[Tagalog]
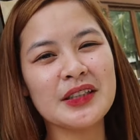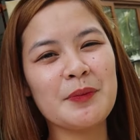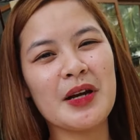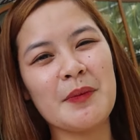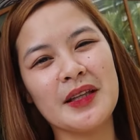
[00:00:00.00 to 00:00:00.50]
so
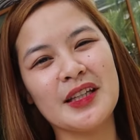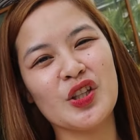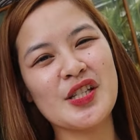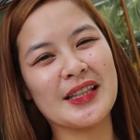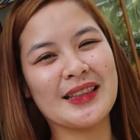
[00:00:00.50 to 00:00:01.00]
nag-trip kami
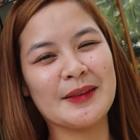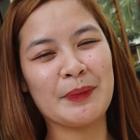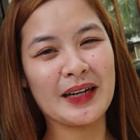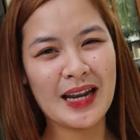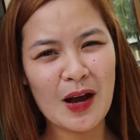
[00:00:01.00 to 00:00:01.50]
dito sa
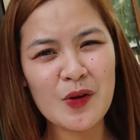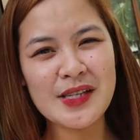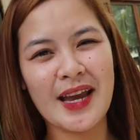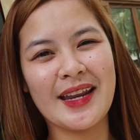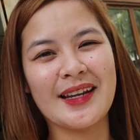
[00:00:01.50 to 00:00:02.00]
Panglao
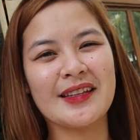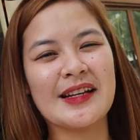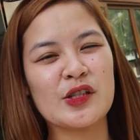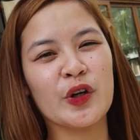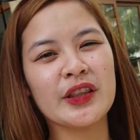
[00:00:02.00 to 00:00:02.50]
sa Henan
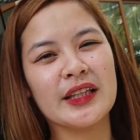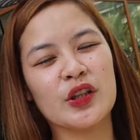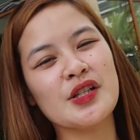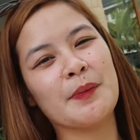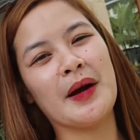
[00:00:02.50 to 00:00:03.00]
Resort
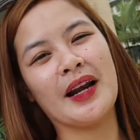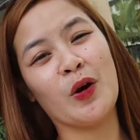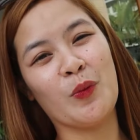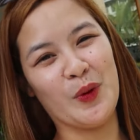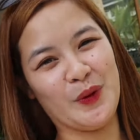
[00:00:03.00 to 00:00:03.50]
dito sa
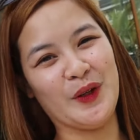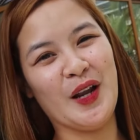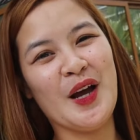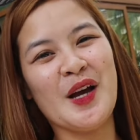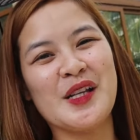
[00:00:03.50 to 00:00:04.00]
Panglao, Bohol.
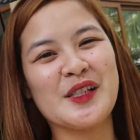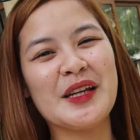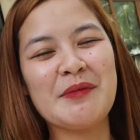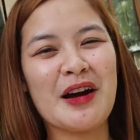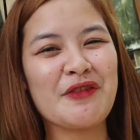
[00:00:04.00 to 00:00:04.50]
So
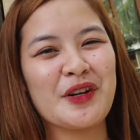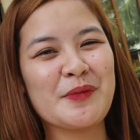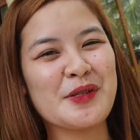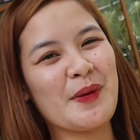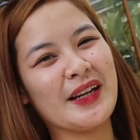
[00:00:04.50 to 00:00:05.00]
ayan mga
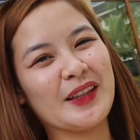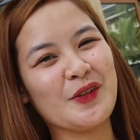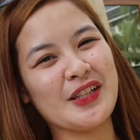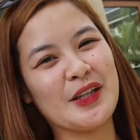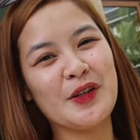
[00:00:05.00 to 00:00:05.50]
farmers pakita
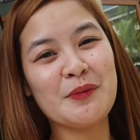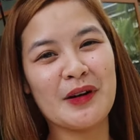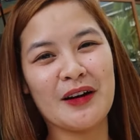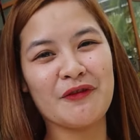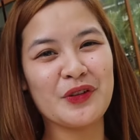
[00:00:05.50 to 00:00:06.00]
ko sa inyo
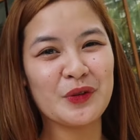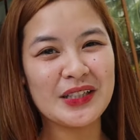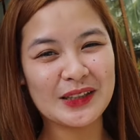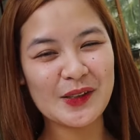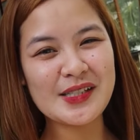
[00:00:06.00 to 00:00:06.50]
yung mga view
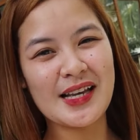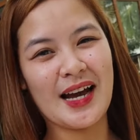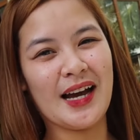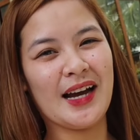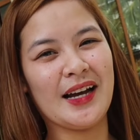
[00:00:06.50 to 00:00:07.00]
dito sa
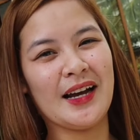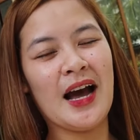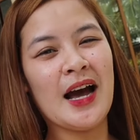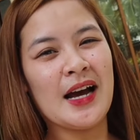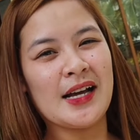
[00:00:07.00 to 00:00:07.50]
uh,
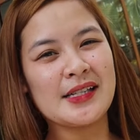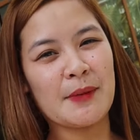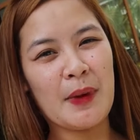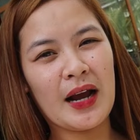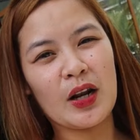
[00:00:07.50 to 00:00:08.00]

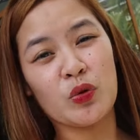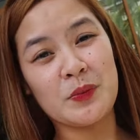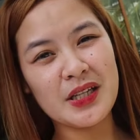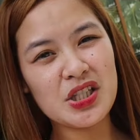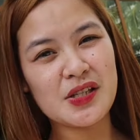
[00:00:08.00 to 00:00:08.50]
sa Panglao
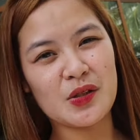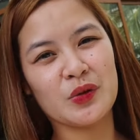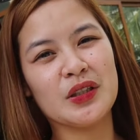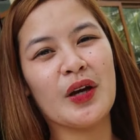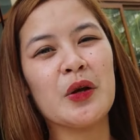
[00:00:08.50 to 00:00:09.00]
Beach.
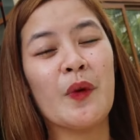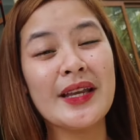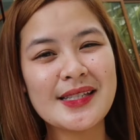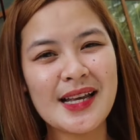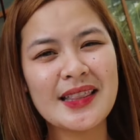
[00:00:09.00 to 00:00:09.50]
So dito ay
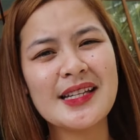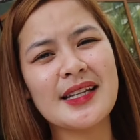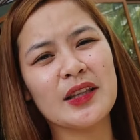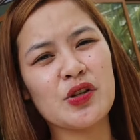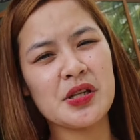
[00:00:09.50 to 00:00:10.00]
white sand,
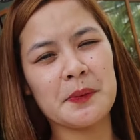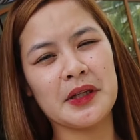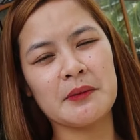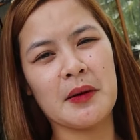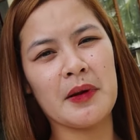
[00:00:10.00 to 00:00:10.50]
isa ito sa
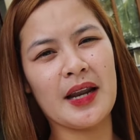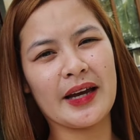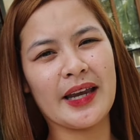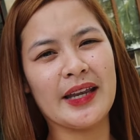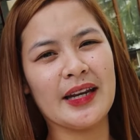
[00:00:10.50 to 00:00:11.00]

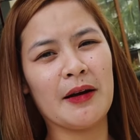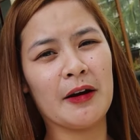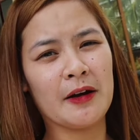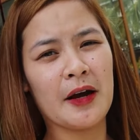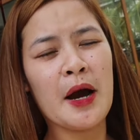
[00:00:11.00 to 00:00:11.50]
pinagmamalaki
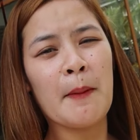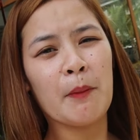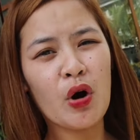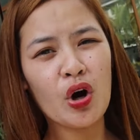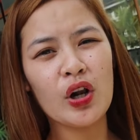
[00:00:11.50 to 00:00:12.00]
ng
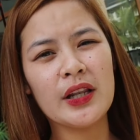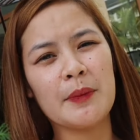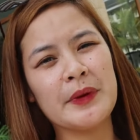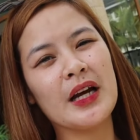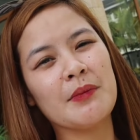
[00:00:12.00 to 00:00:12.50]
Bohol
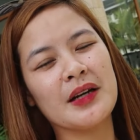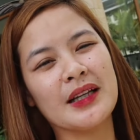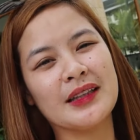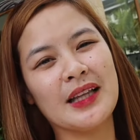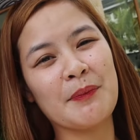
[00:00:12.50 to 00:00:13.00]
na
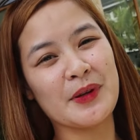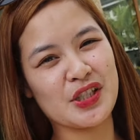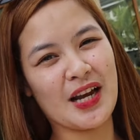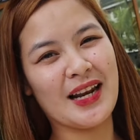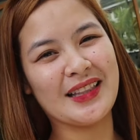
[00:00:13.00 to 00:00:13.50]
pinakamagandang
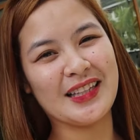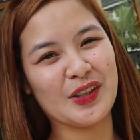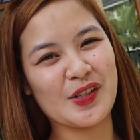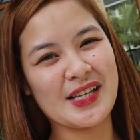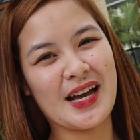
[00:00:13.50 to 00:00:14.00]
pasyalan
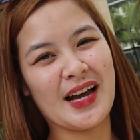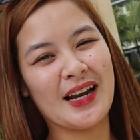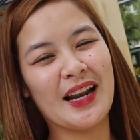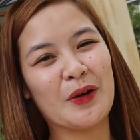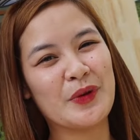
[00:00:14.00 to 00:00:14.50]
dito
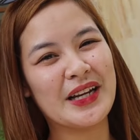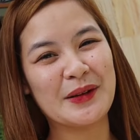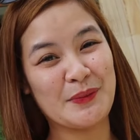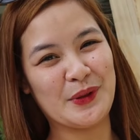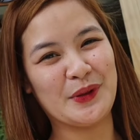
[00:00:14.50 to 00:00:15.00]
sa
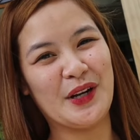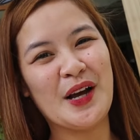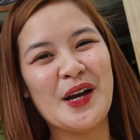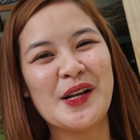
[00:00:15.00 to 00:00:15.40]
lalawigan ng Bohol.